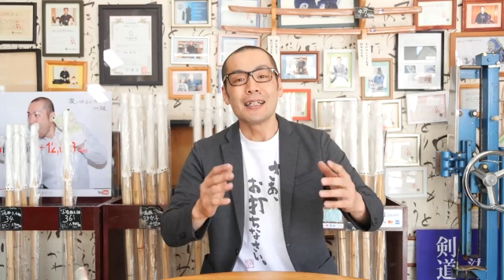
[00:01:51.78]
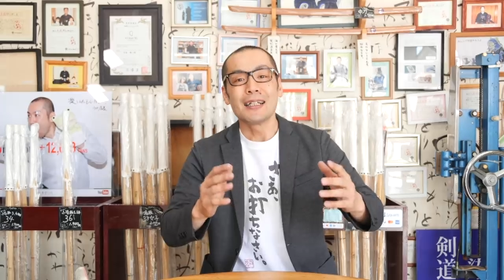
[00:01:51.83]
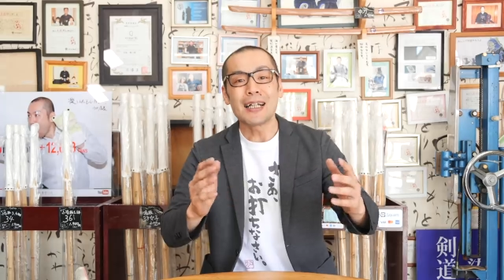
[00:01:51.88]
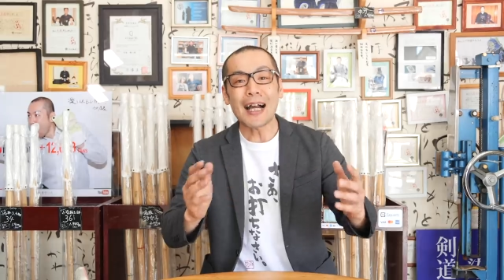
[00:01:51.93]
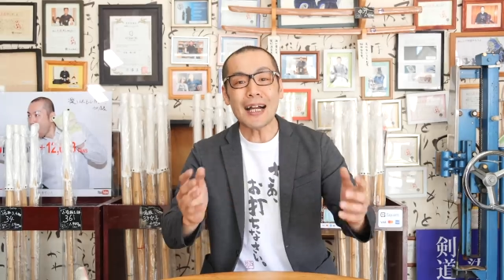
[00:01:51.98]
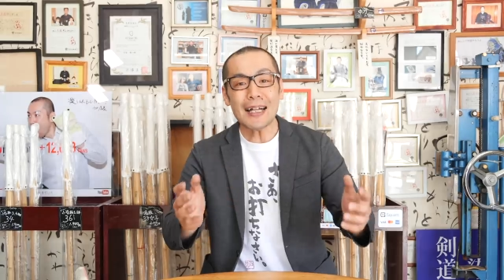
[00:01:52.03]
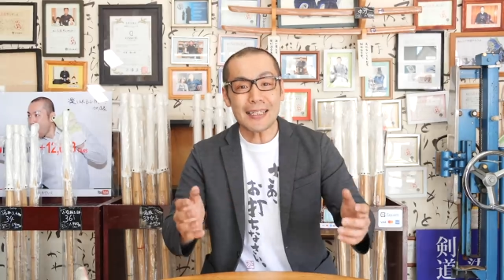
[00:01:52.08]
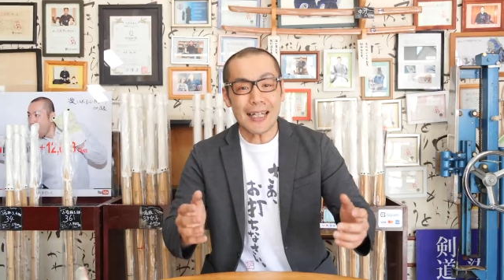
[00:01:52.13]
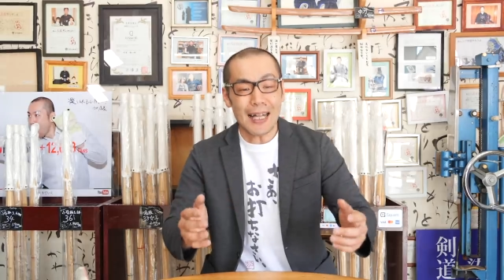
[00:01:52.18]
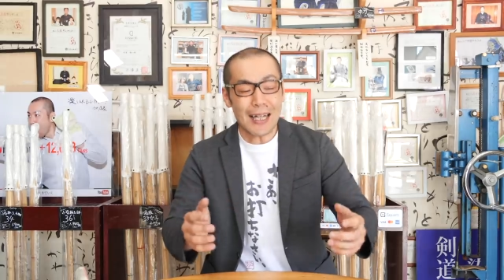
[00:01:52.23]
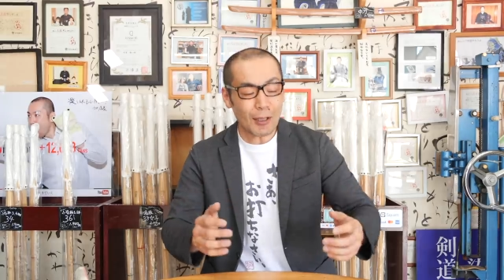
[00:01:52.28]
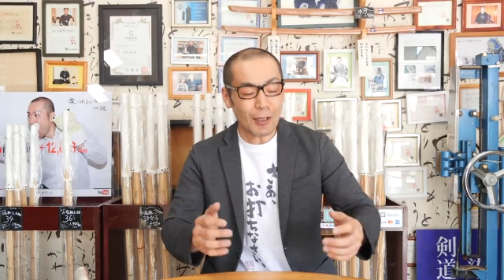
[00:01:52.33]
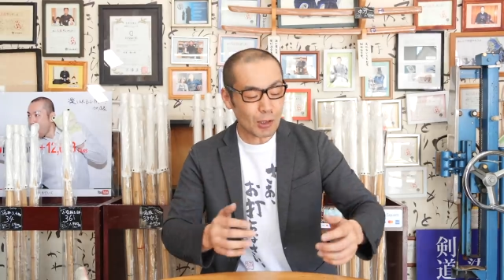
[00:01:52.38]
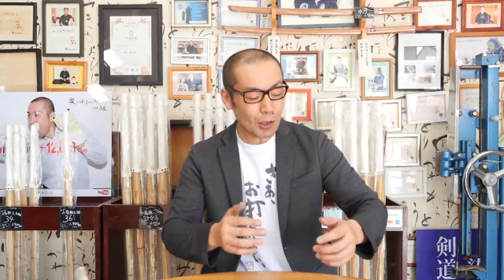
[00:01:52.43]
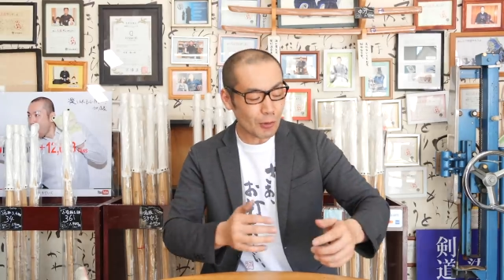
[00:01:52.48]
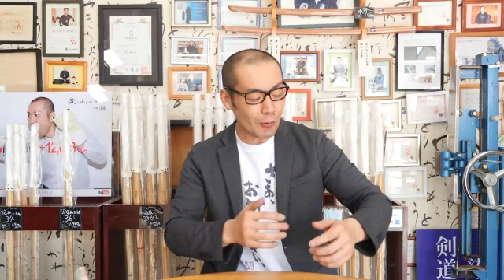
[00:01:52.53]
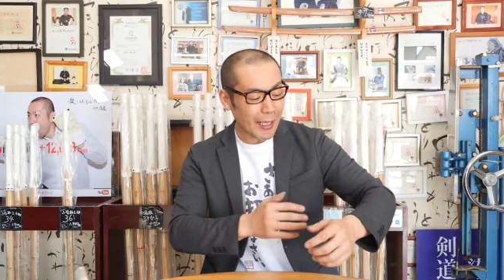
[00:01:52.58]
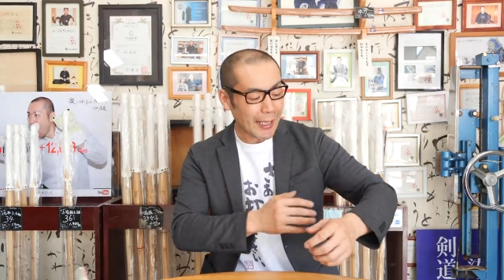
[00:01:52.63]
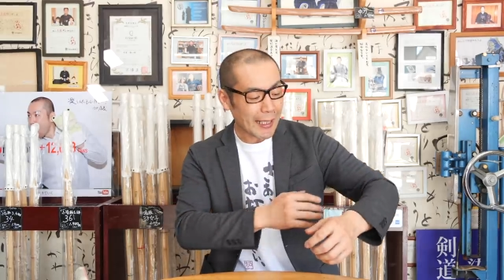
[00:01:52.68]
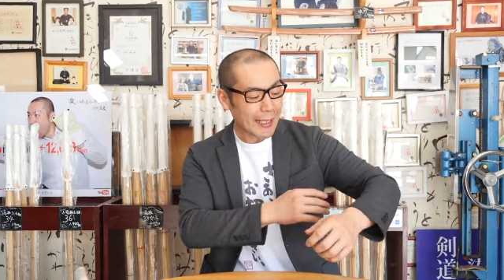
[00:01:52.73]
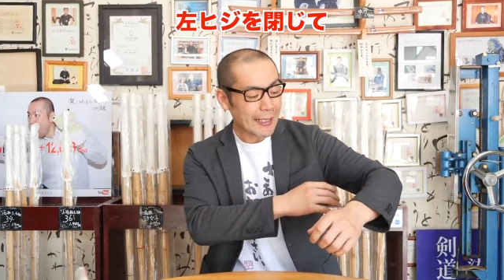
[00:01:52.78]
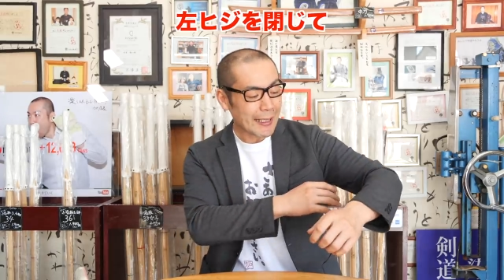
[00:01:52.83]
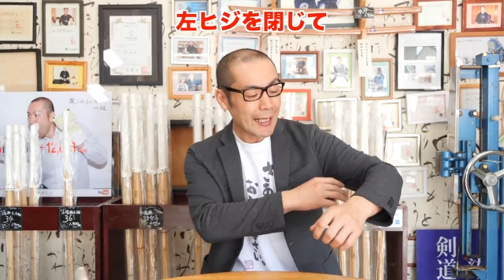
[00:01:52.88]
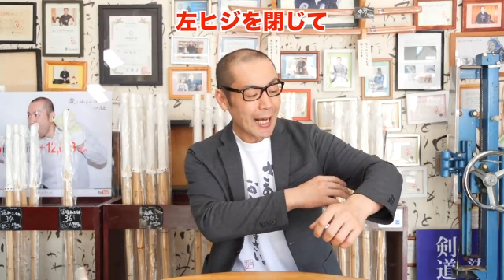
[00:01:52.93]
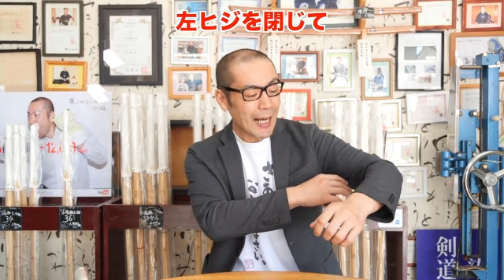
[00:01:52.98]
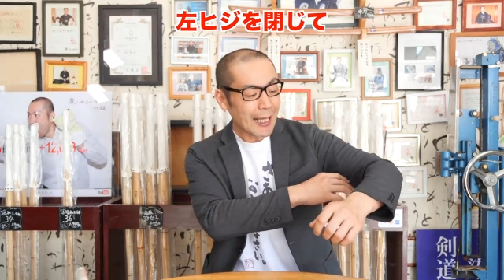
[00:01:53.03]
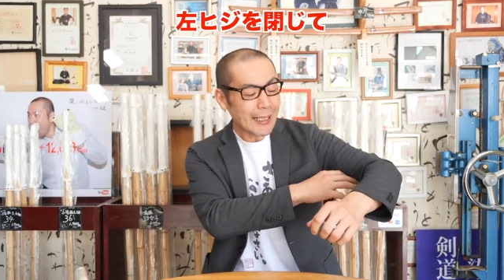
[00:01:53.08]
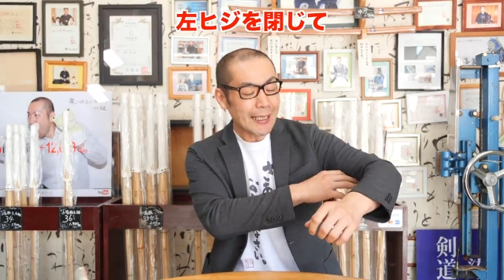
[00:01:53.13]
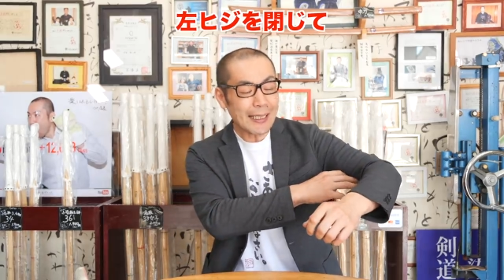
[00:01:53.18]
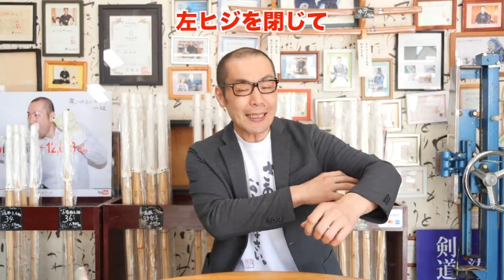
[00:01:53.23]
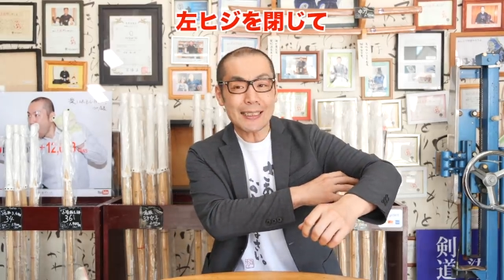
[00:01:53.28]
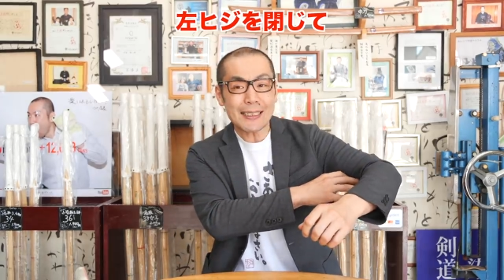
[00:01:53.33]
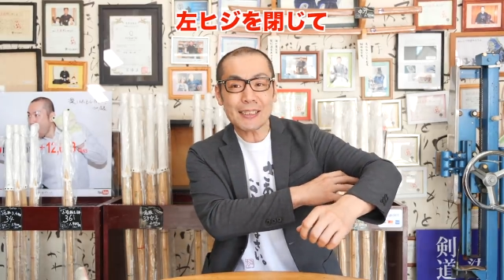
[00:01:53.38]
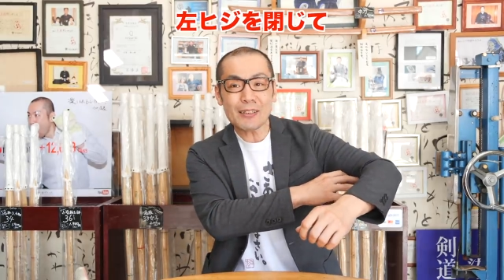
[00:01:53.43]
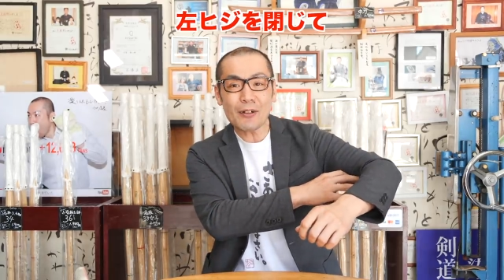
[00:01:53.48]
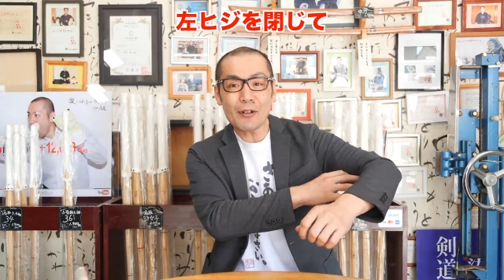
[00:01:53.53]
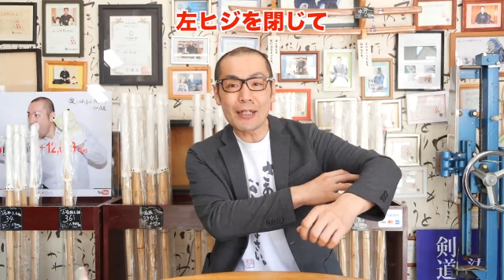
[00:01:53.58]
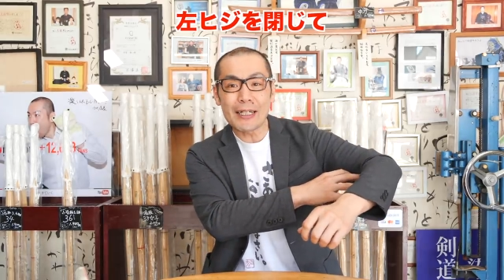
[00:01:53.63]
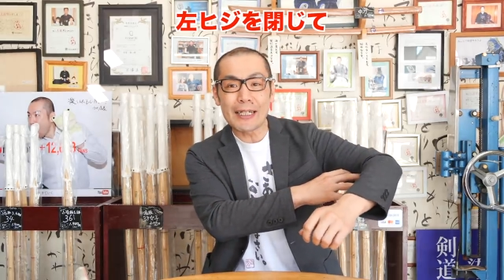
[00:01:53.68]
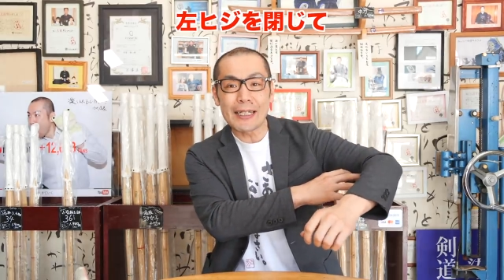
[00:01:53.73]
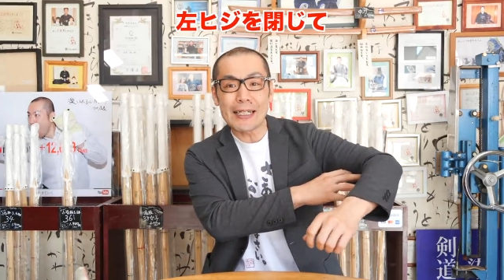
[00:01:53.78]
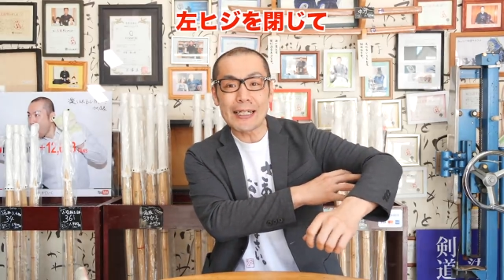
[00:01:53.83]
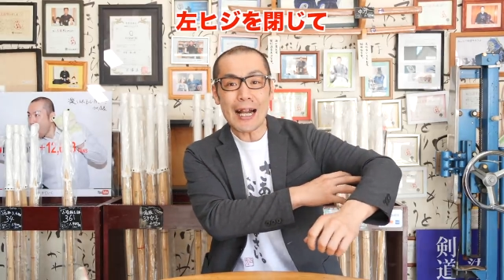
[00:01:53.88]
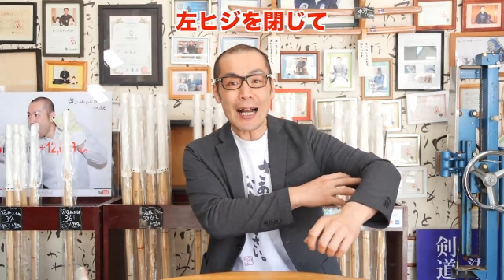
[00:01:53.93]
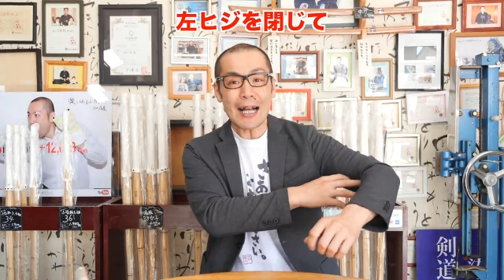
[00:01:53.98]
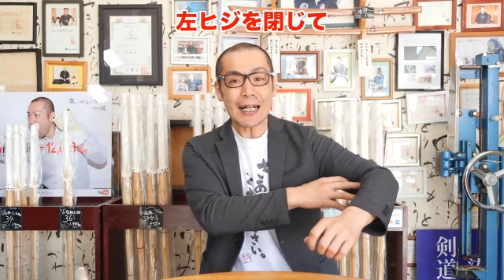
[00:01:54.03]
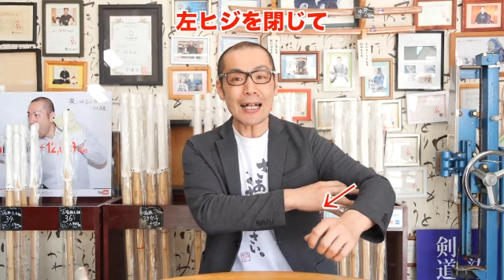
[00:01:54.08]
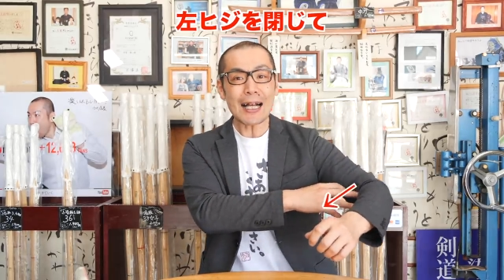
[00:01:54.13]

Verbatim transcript: やりたいことは左肘を開